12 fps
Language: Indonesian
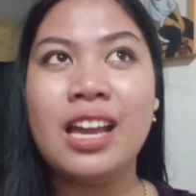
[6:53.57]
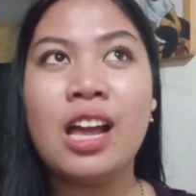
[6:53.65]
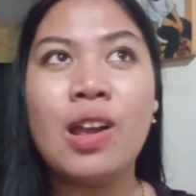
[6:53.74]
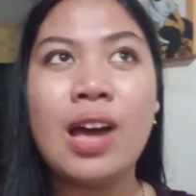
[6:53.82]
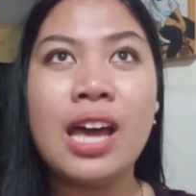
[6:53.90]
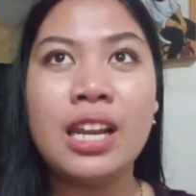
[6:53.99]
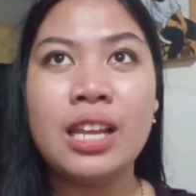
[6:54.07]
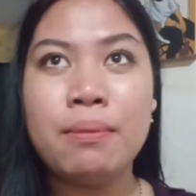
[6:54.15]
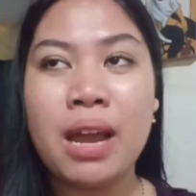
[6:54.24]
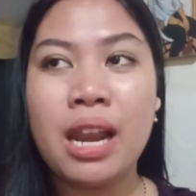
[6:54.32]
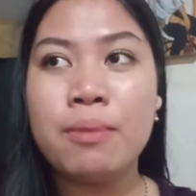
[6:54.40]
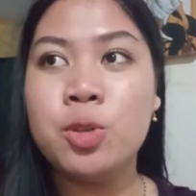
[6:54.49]
kalau hari
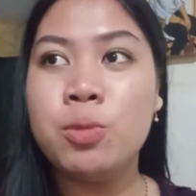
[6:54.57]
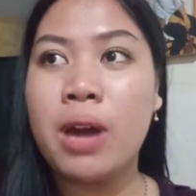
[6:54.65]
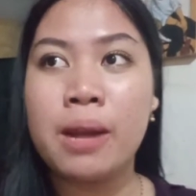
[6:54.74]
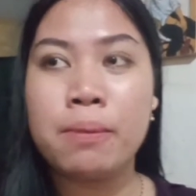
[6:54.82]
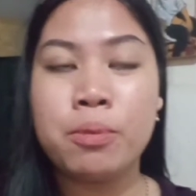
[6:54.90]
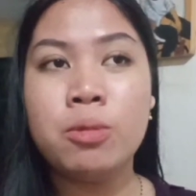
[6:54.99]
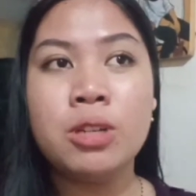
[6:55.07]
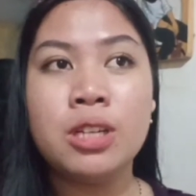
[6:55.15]
malam Jumat pun